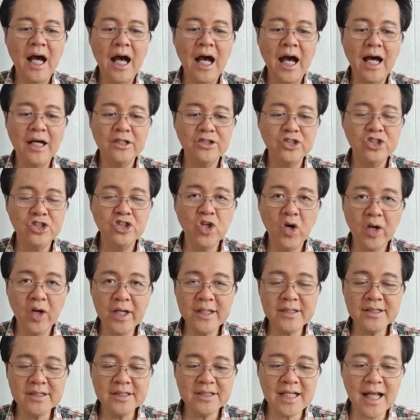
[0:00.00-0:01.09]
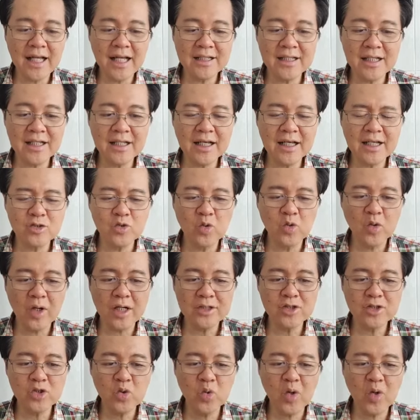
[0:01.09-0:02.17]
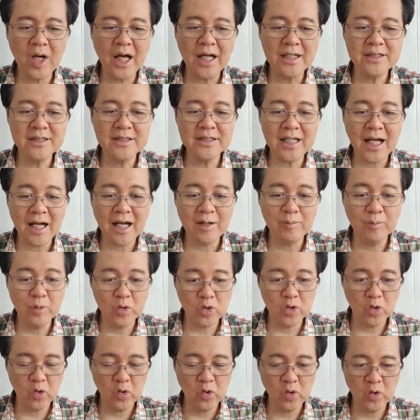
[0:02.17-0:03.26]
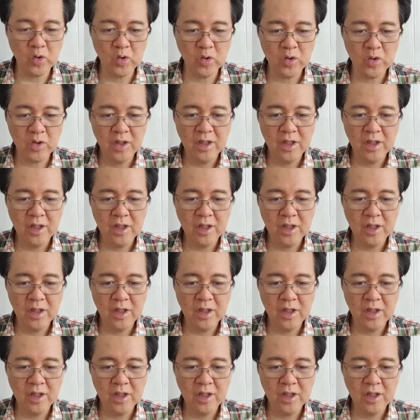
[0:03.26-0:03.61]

uh, joints natin, kasukasuan, tsaka buto.